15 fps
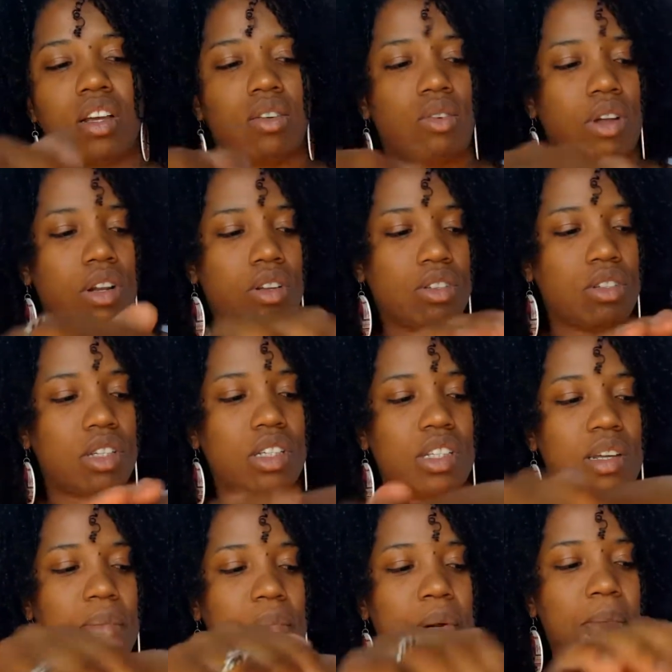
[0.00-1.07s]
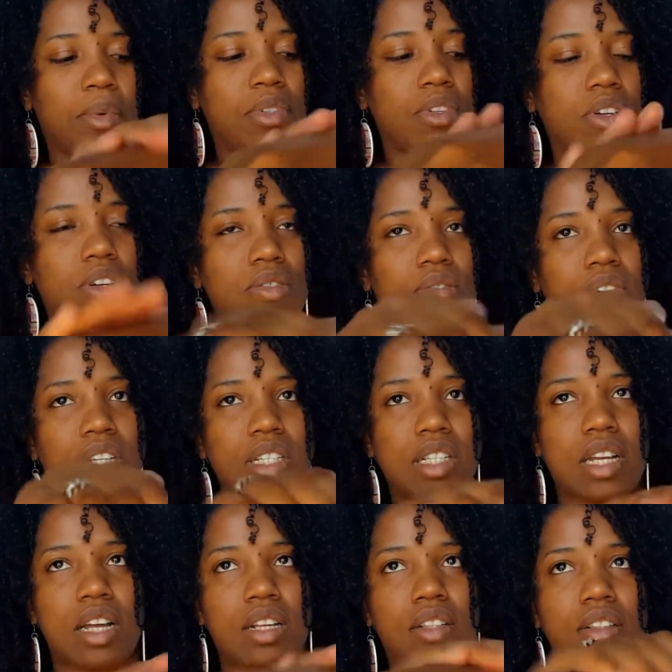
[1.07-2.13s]
quello sì, sembra molto
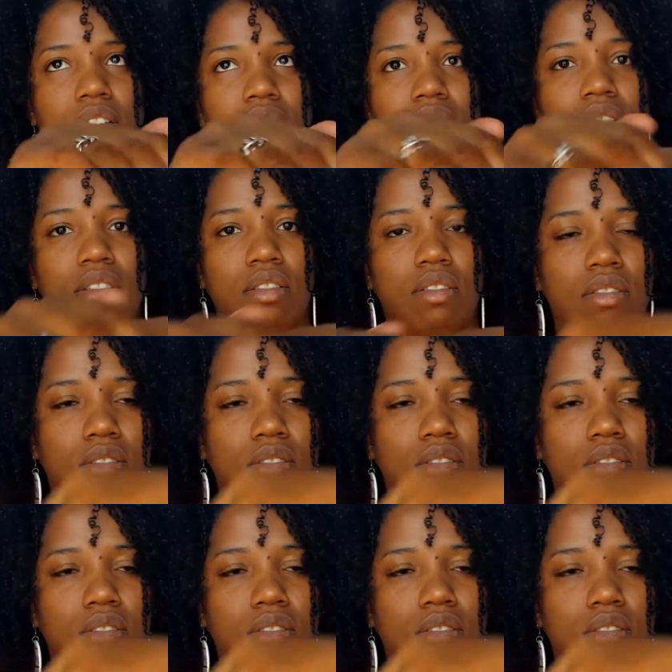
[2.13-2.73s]
rinfrescante